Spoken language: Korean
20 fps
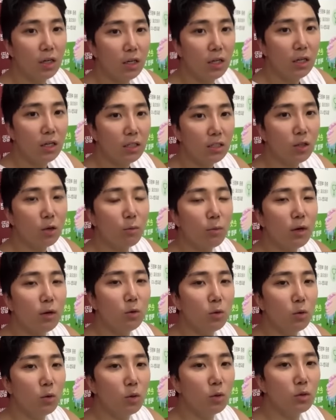정말로
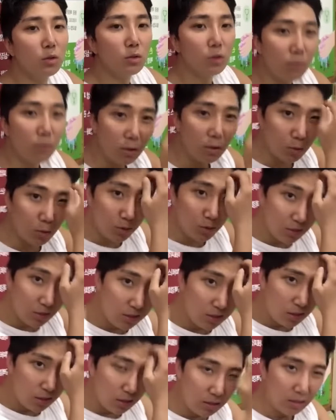정말로.
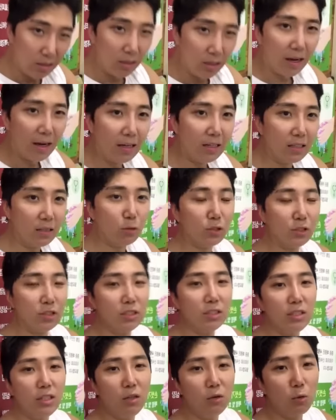아 이거
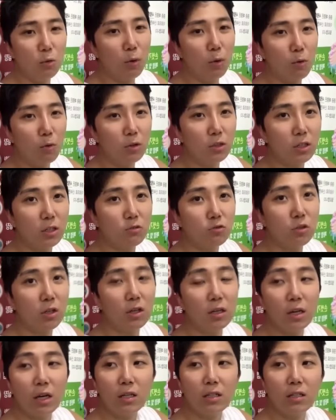승이고 뭐고 그게 중요한 게
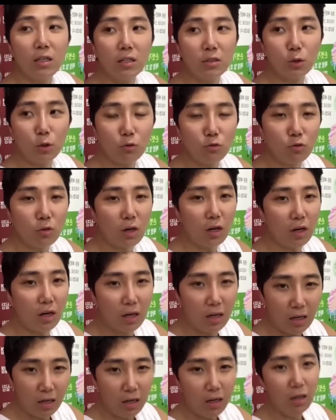아니라
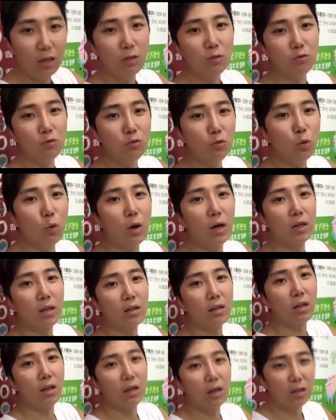철구가 운동 안 하다
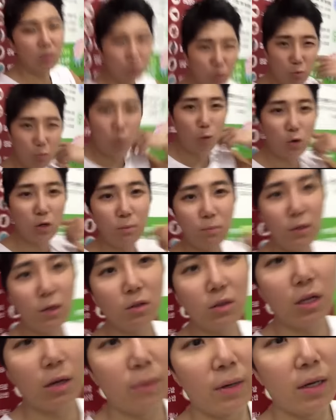해가지고 목이 삐었나 봐.